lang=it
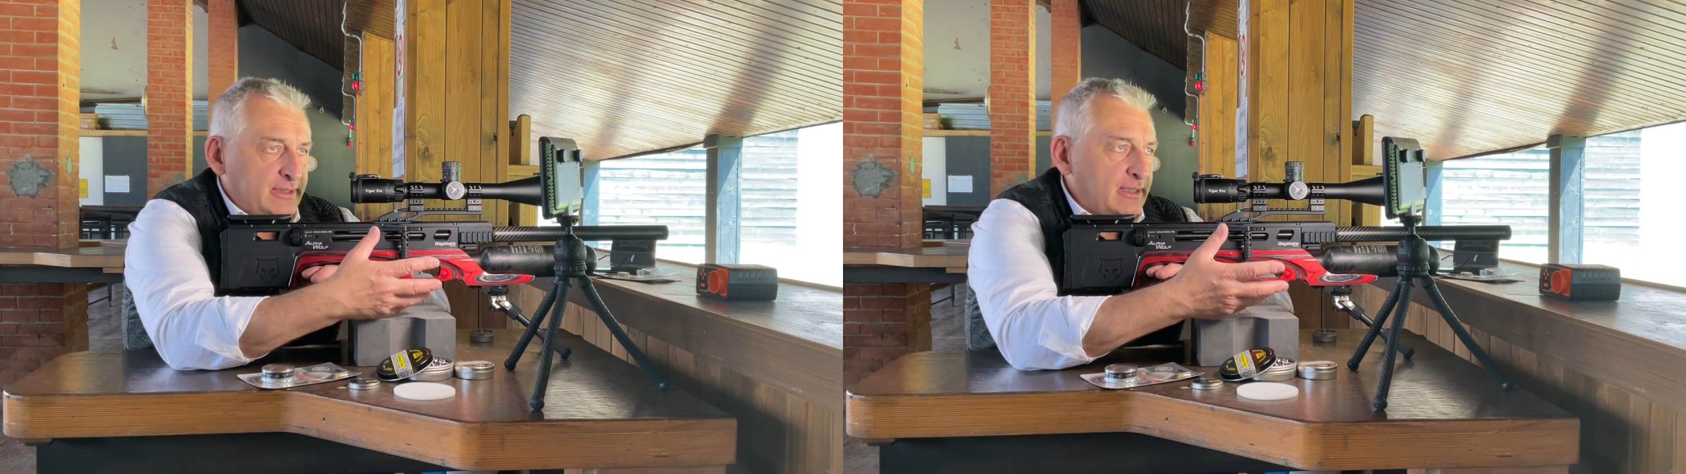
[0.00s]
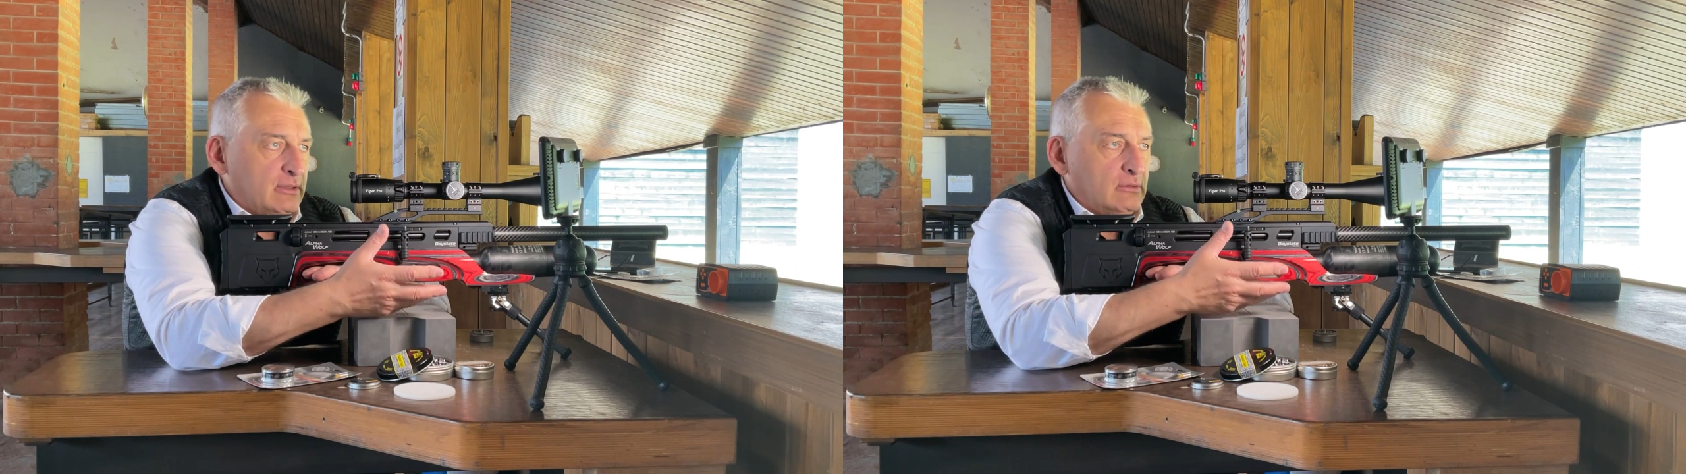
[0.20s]

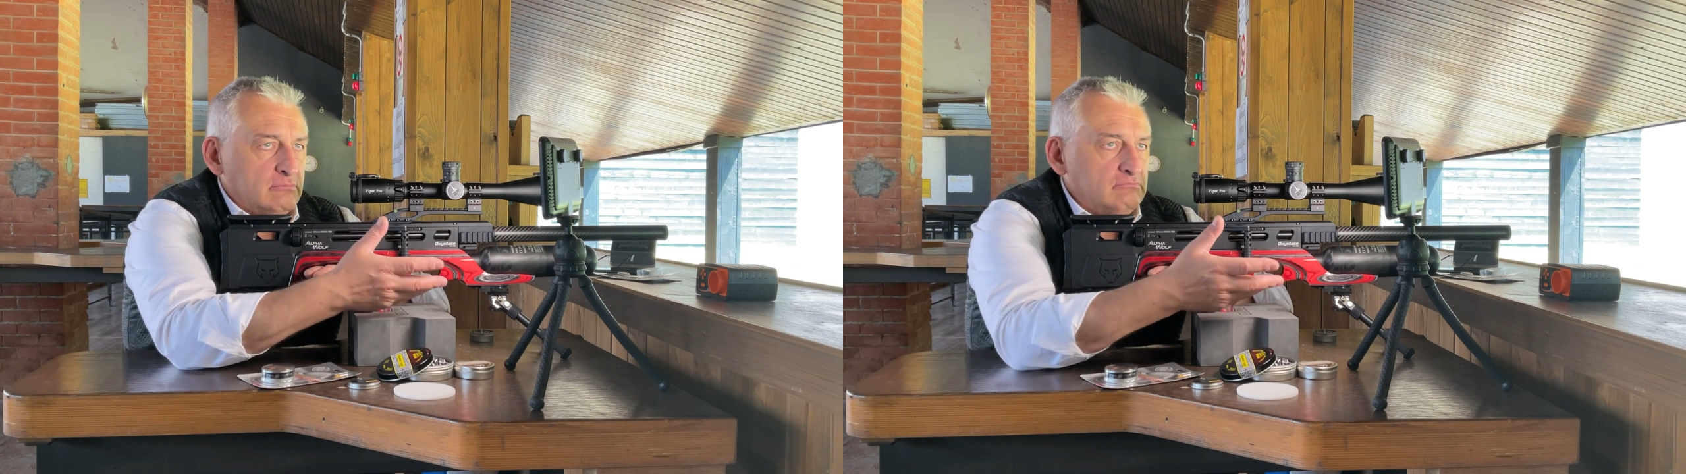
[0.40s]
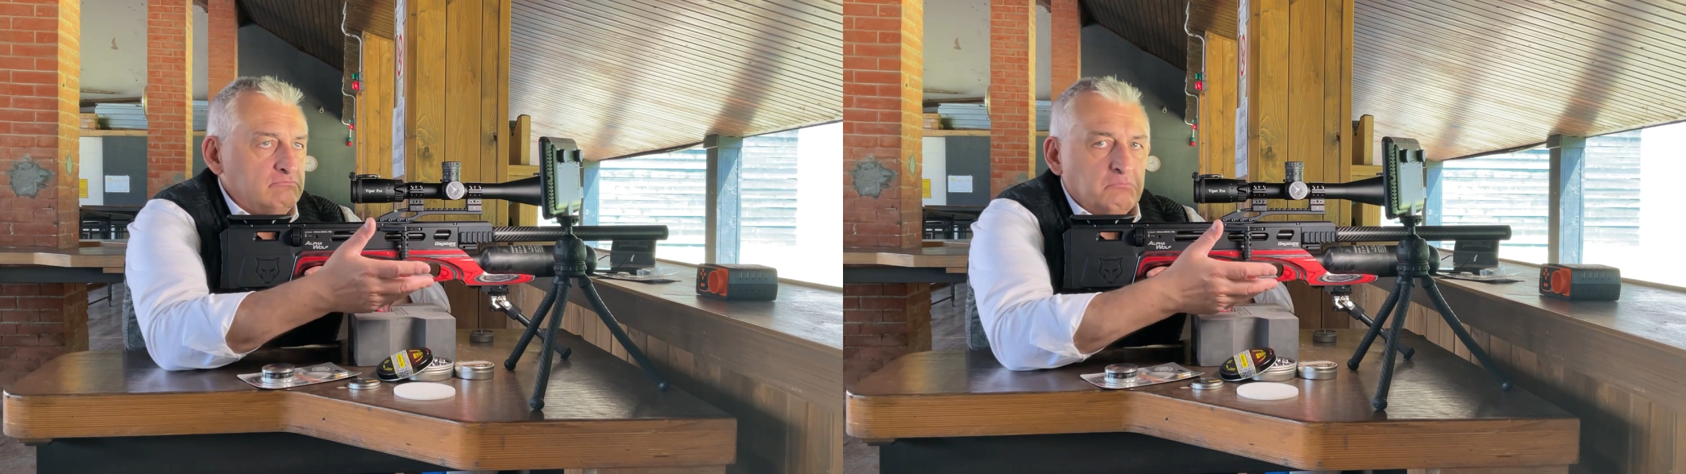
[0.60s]

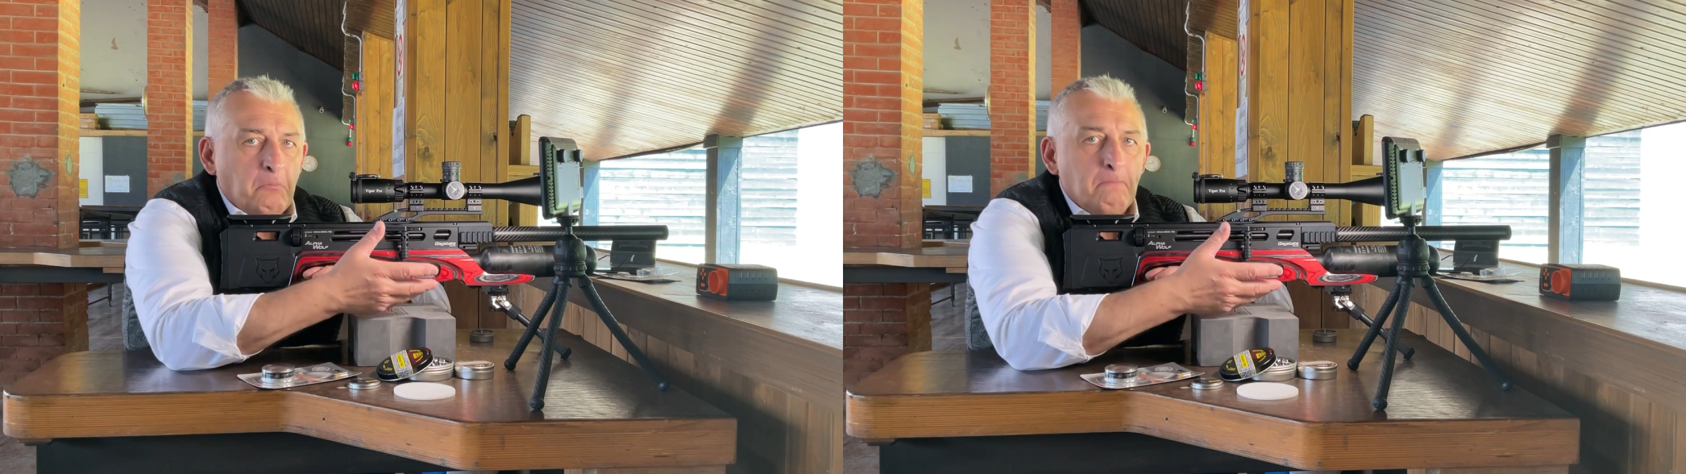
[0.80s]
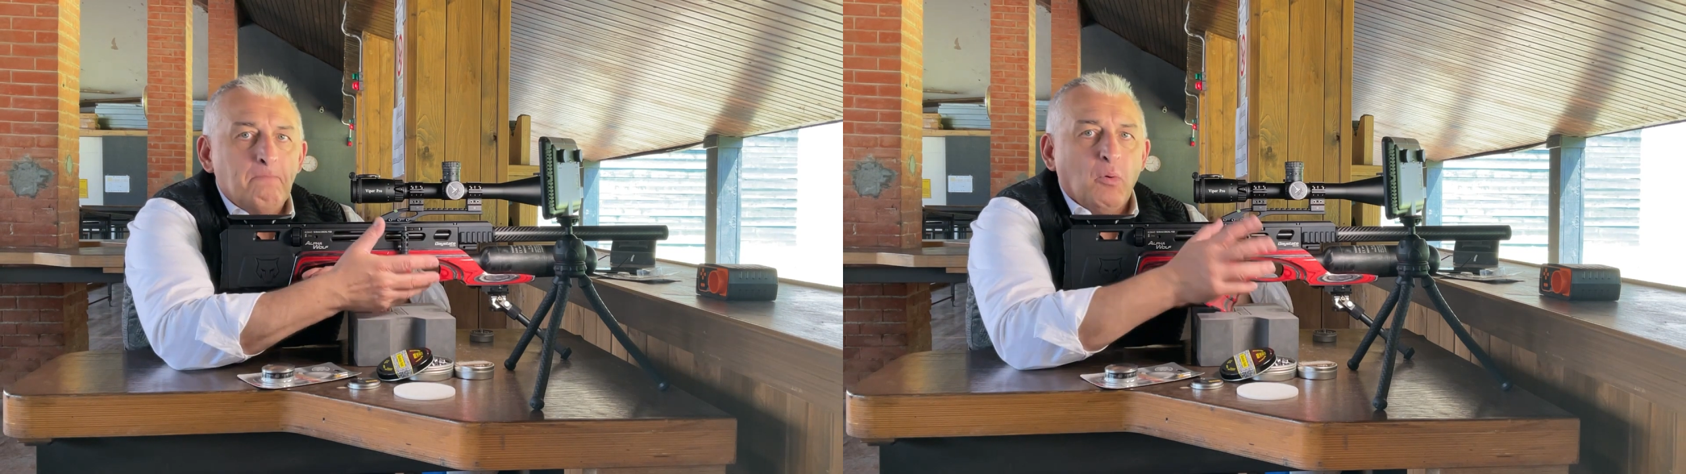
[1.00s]
tiro
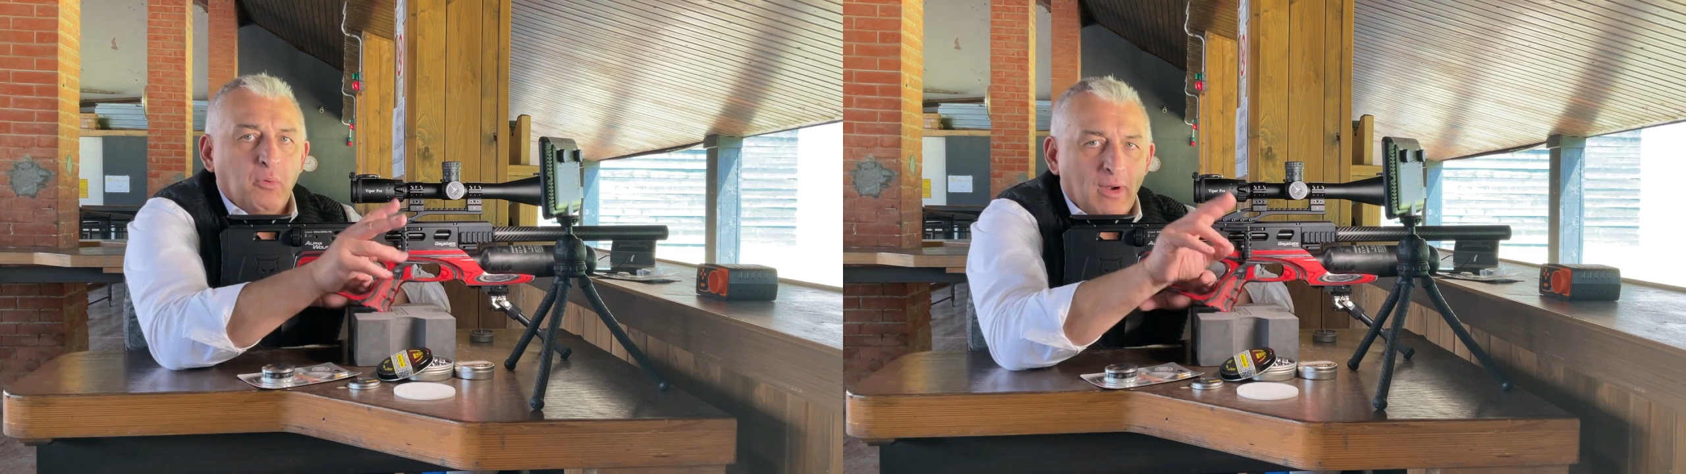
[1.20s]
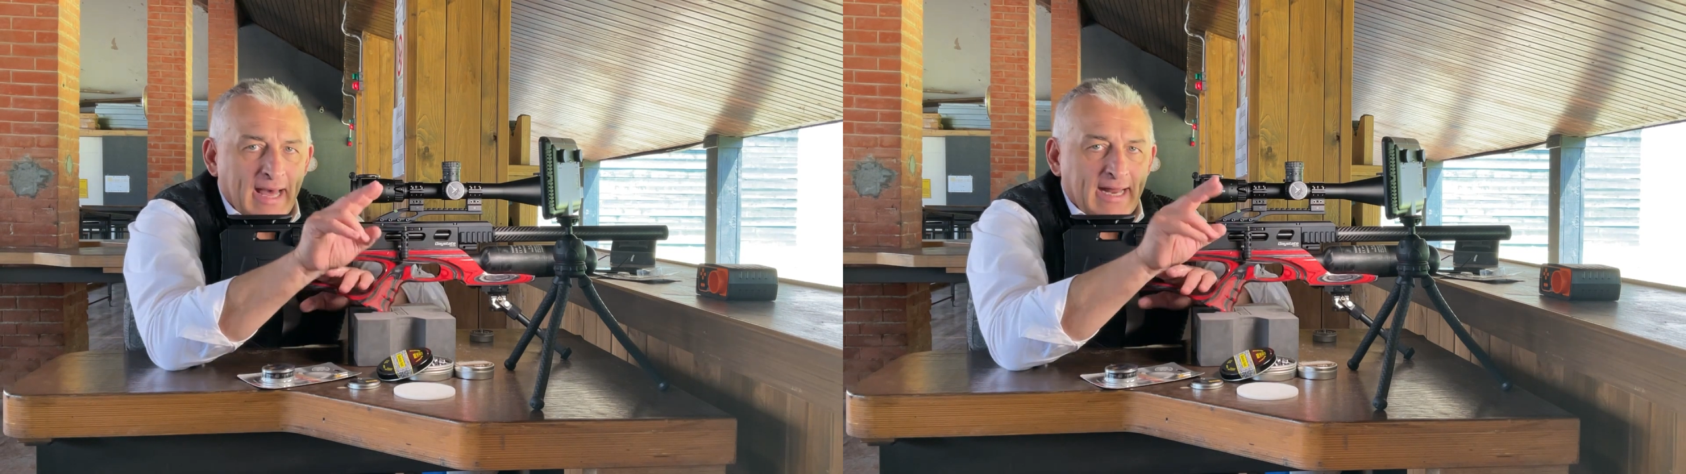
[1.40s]

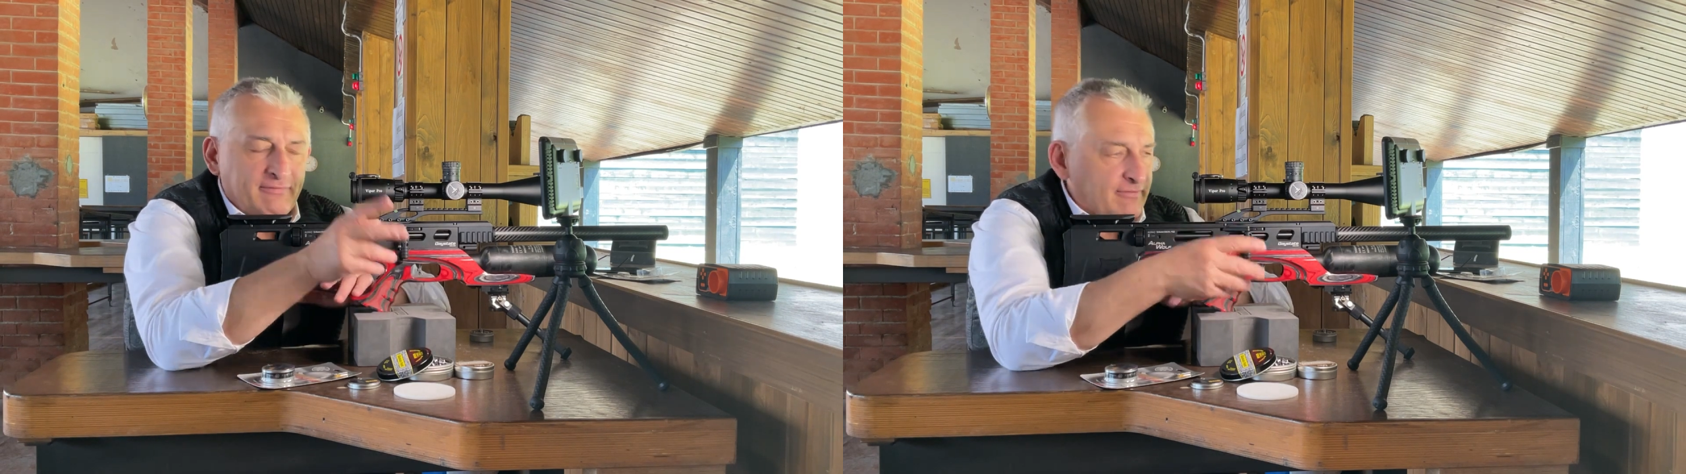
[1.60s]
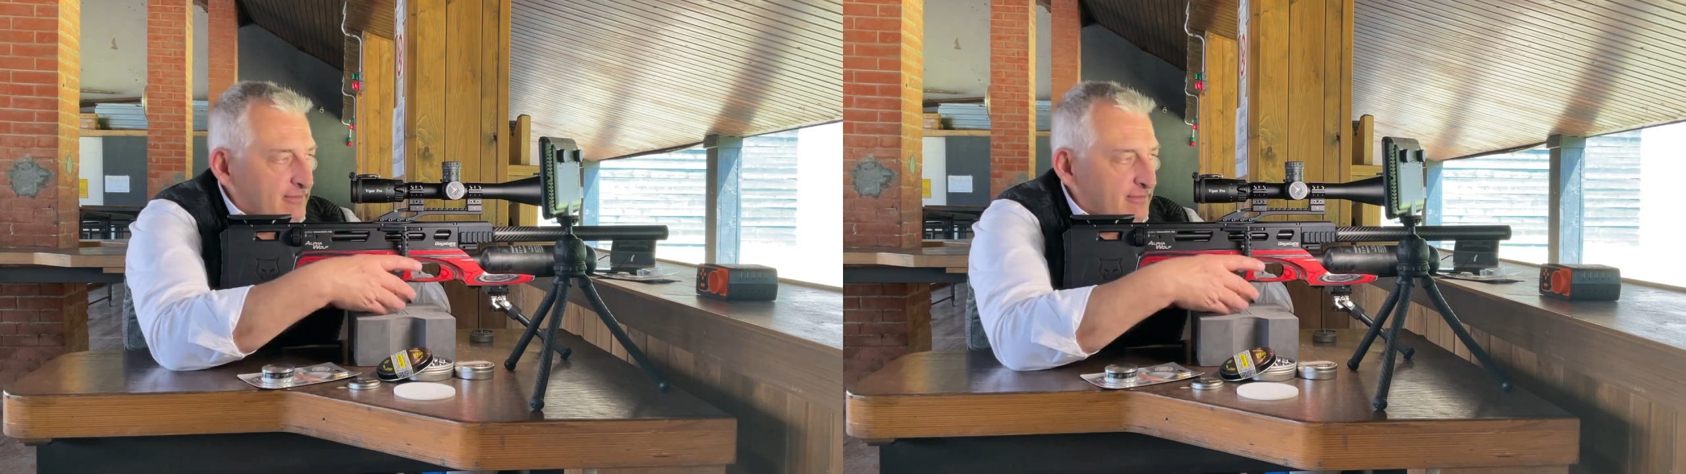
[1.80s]
popolare, fra